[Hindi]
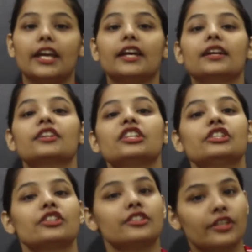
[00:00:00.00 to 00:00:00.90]
एक
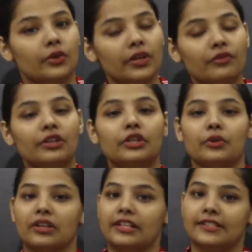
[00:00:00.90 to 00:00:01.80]
टीचर्स डे को एक
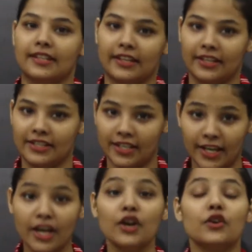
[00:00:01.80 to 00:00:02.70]
वीडियो रिलीज़ करके ठीक
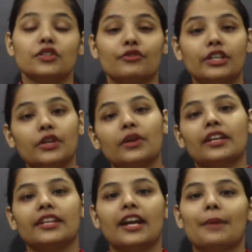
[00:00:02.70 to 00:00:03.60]
है उस वीडियो के
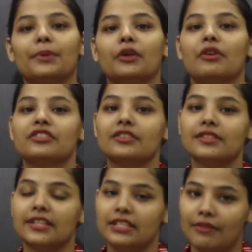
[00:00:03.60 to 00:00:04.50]
अंदर आपके
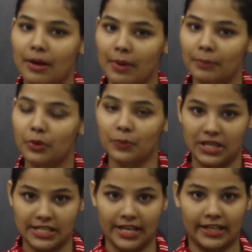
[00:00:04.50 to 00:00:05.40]
क्वेश्चंस के जवाब आपको
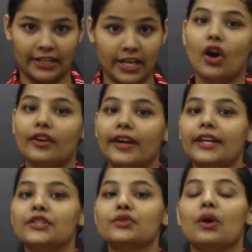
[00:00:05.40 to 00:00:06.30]
मिल जाएंगे ऑल
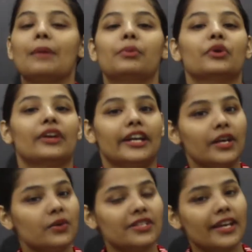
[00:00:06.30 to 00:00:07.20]
राइट सो आप लोग रेडी
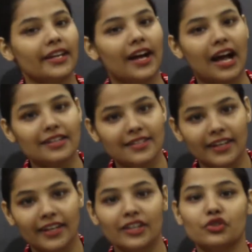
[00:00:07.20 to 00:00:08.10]
हो जाइए आज से
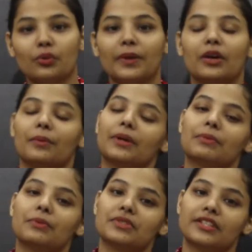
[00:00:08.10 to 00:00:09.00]
ही जो भी
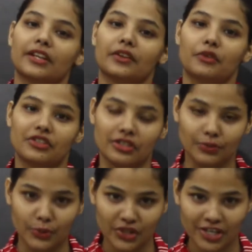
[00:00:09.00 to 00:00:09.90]
कॉमेंट में मुझसे क्वेश्चन
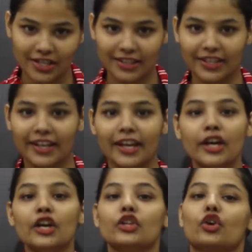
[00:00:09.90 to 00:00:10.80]
पूछना चाहते हैं
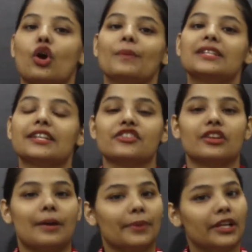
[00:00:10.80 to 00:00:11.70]
तो कॉमेंट
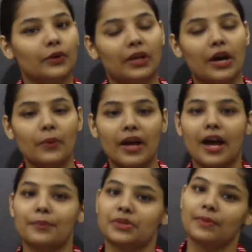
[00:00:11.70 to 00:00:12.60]
सेक्शन आपके लिए खुला हुआ है
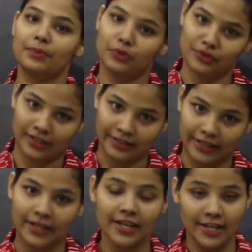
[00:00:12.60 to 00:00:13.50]
आप उसमें पूछ सकते
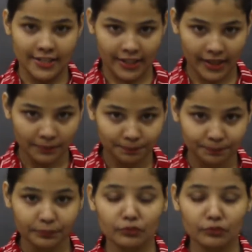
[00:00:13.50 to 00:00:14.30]
हैं ठीक है